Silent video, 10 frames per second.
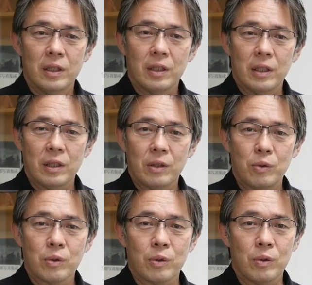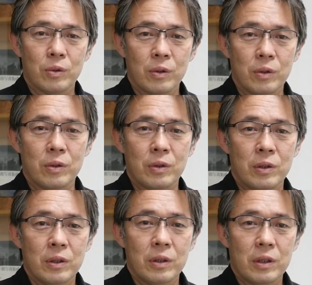えー、香港の、
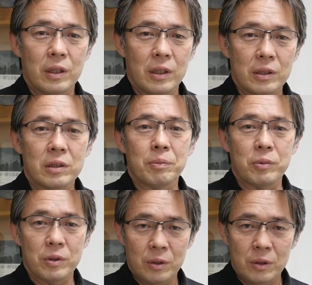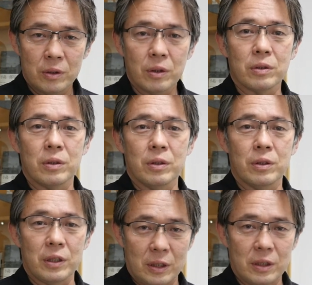えー、スナップショット
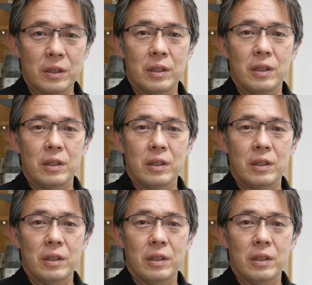です。